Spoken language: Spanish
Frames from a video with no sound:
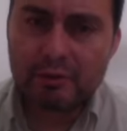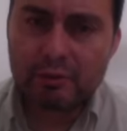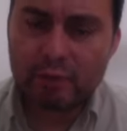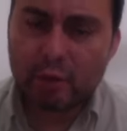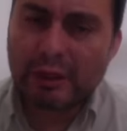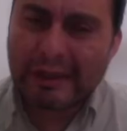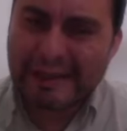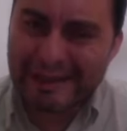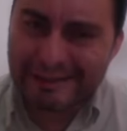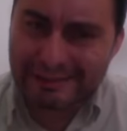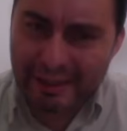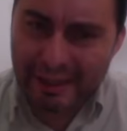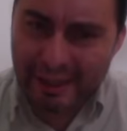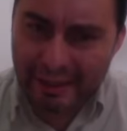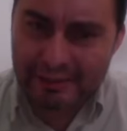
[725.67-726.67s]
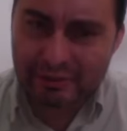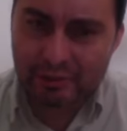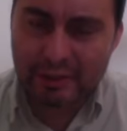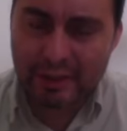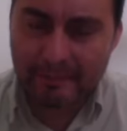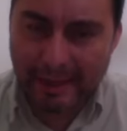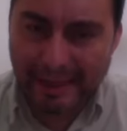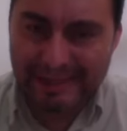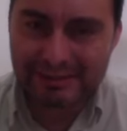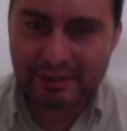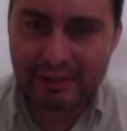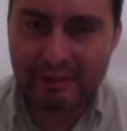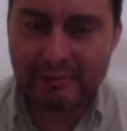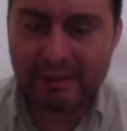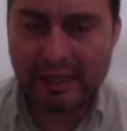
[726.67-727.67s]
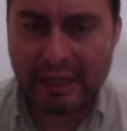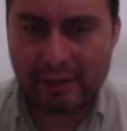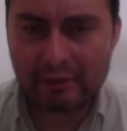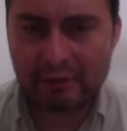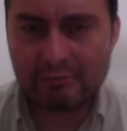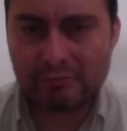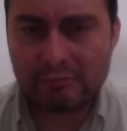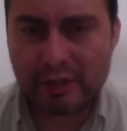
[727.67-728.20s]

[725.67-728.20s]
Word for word: ¿Tú crees que eres una masa de pecado,